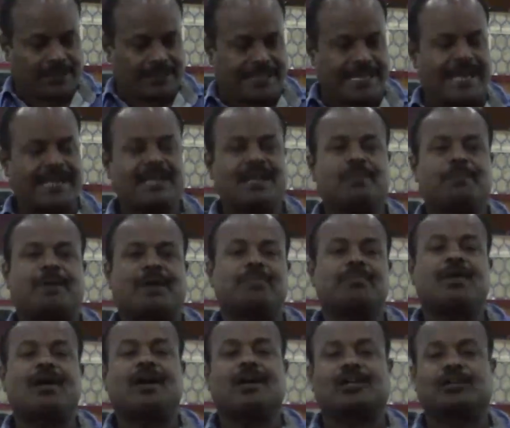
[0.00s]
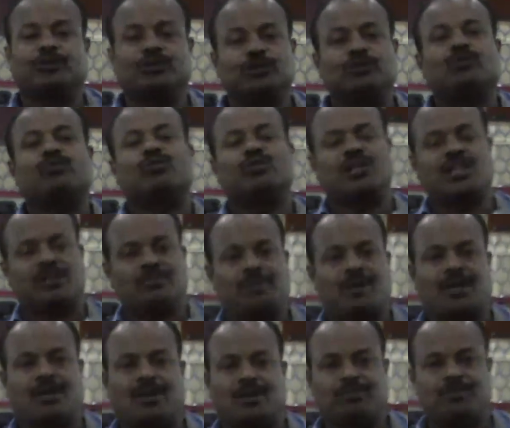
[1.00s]
தேட்டரில் படம் பார்க்குறது வந்து ஒரு
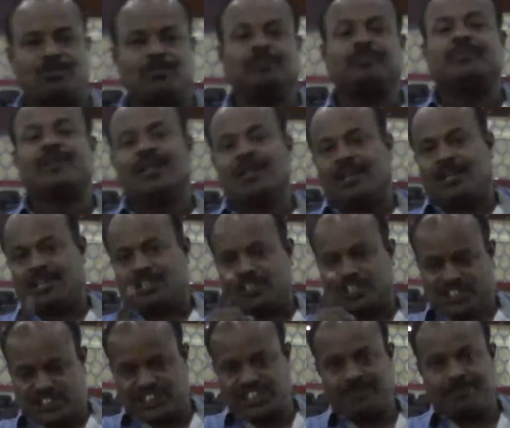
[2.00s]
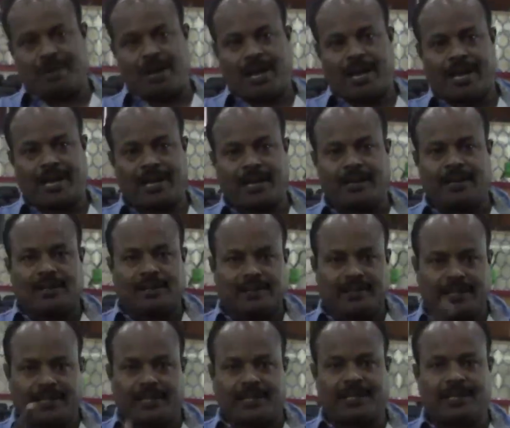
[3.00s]
உன்னதமான அனுபவம் நிச்சயமாக
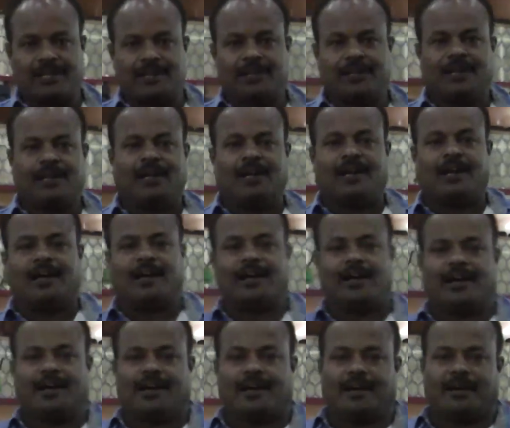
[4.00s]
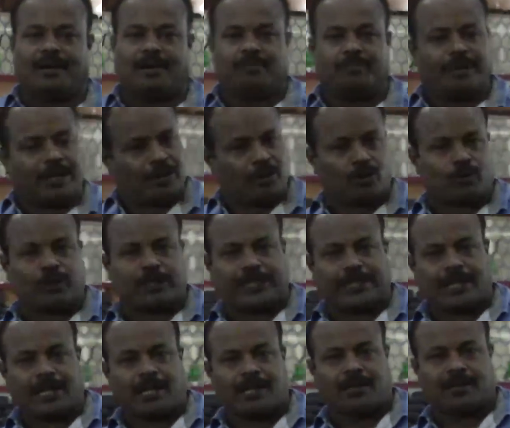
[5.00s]
நீங்கள் பெங்களூர்
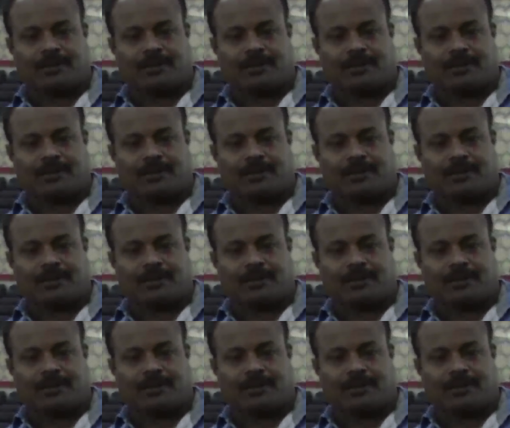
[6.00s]
வந்தீங்கன்னா